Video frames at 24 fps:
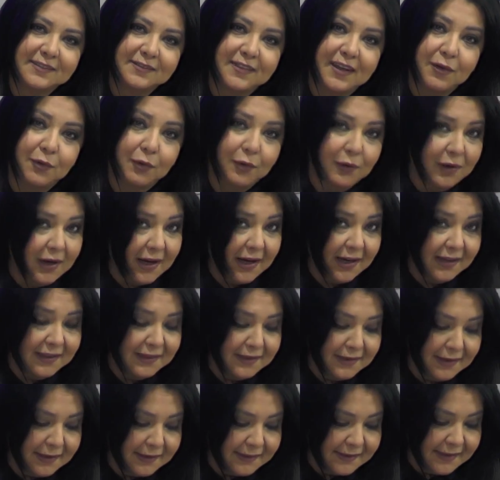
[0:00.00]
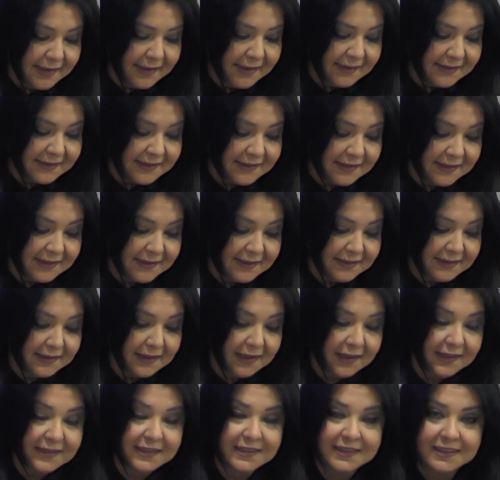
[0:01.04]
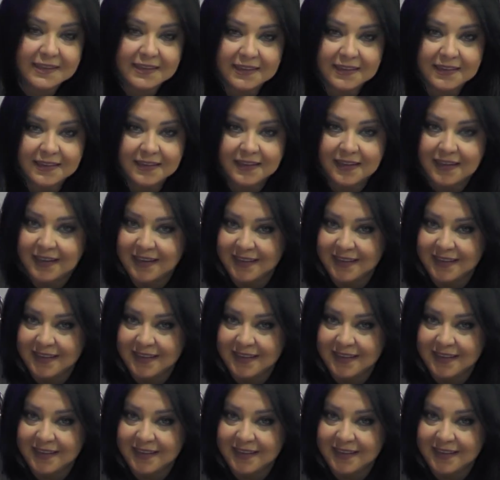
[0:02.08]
ve o anne de Sayın Aslı